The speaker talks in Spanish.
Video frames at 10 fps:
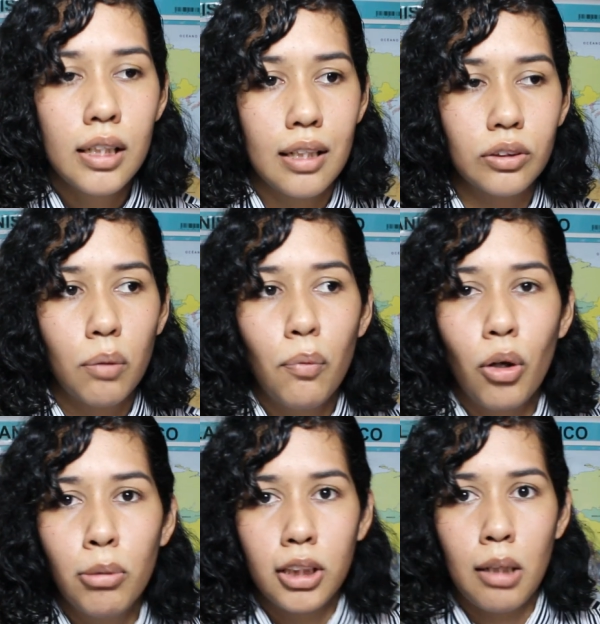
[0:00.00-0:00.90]
Y es como,
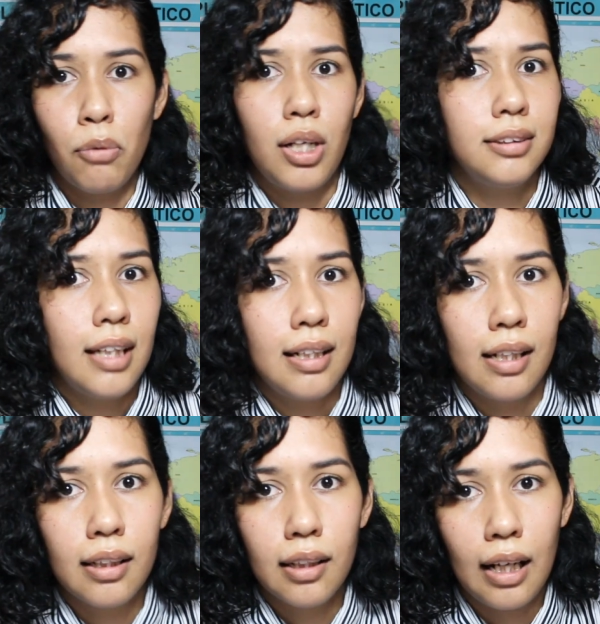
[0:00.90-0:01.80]
¿cómo te enamoras de
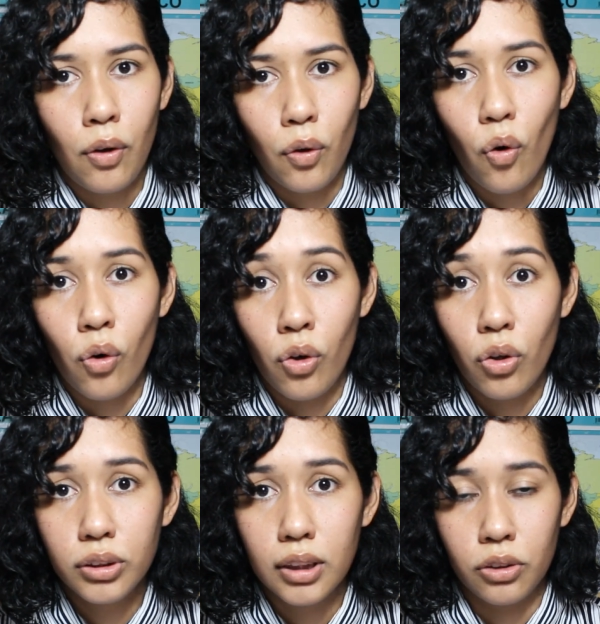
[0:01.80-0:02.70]
alguien que no
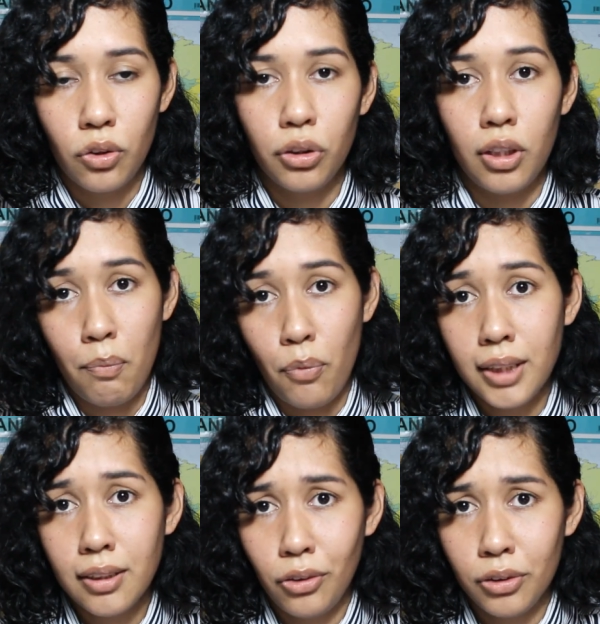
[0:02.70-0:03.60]
conoces, ¿no? Te
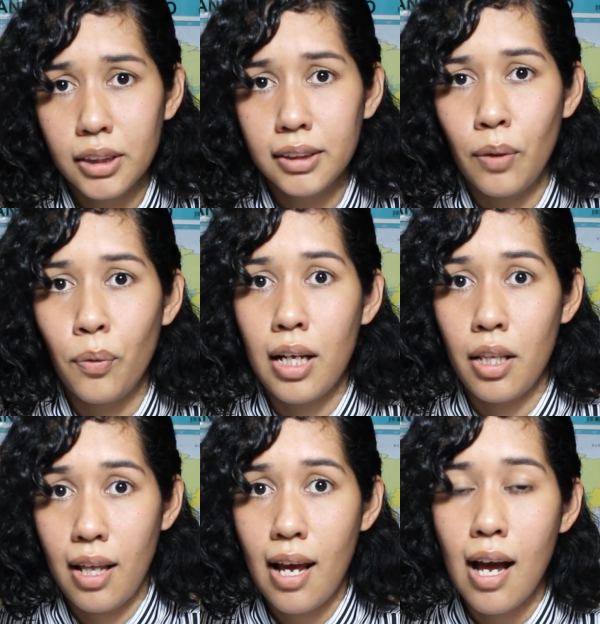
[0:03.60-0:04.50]
enamoras entonces de una
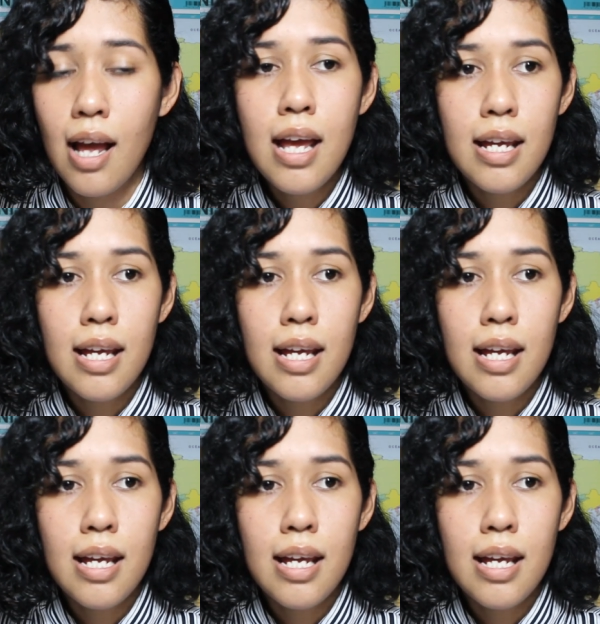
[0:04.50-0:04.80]
idea.